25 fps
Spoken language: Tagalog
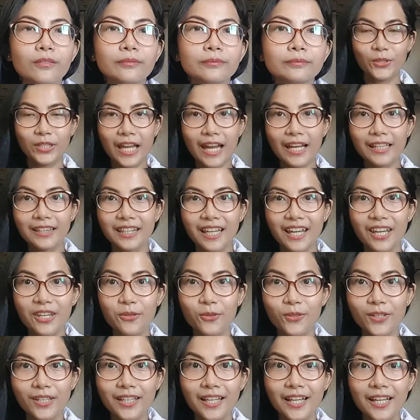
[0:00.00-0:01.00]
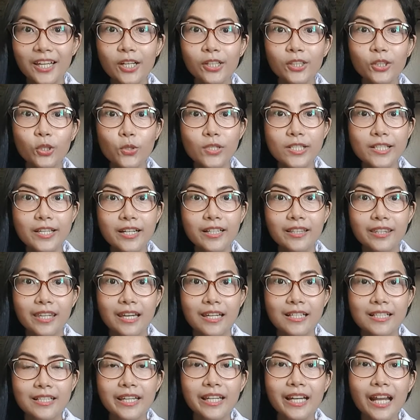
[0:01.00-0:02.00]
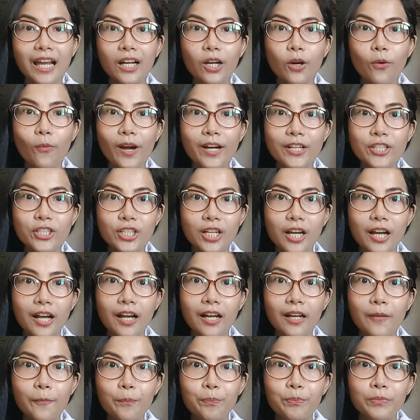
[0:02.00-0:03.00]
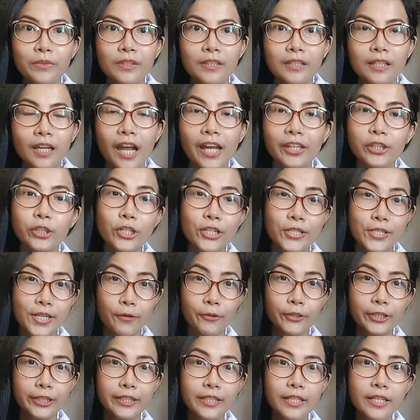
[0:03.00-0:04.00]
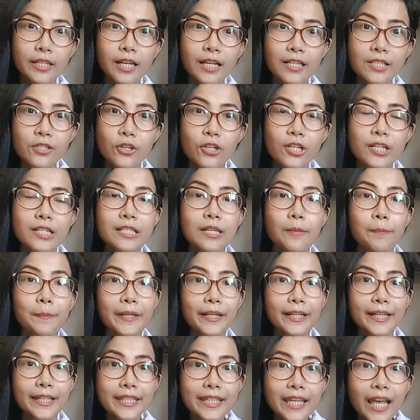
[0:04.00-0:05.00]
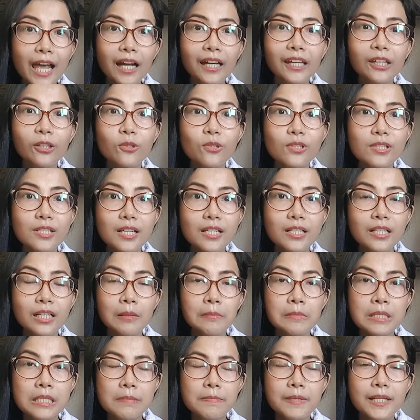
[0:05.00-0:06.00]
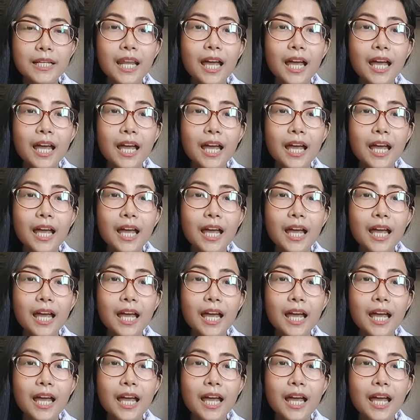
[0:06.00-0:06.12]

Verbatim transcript: So, dati, yung diagnostic test, ginagawa siya either sa Ortigas or sa Paranaque kung saan ka mas